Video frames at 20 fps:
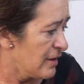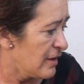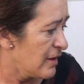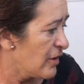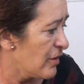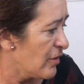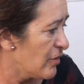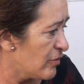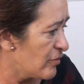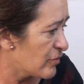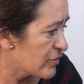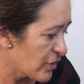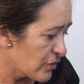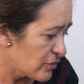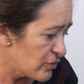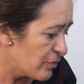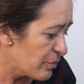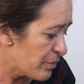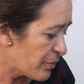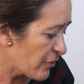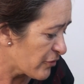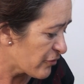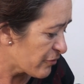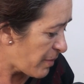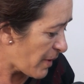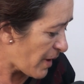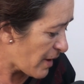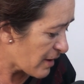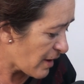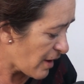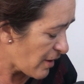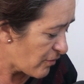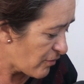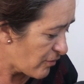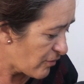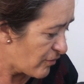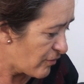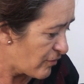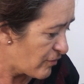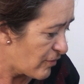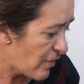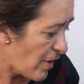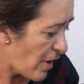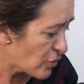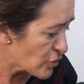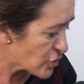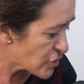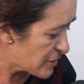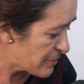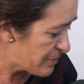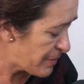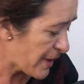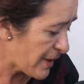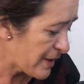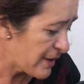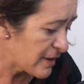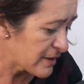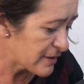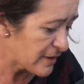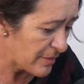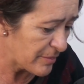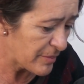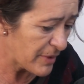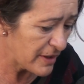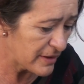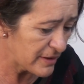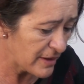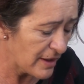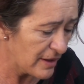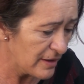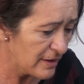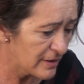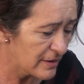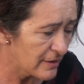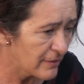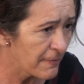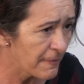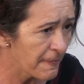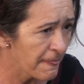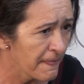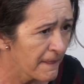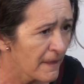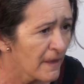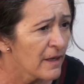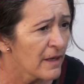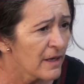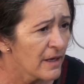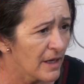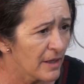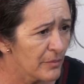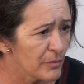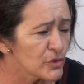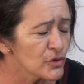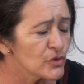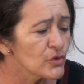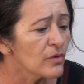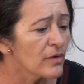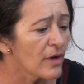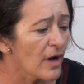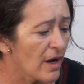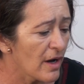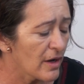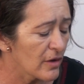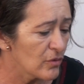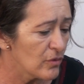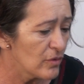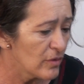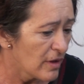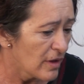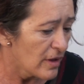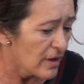Eu, que eu não posso pagar um, um para ele também, né? Isso é muito caro, né? Muito caro.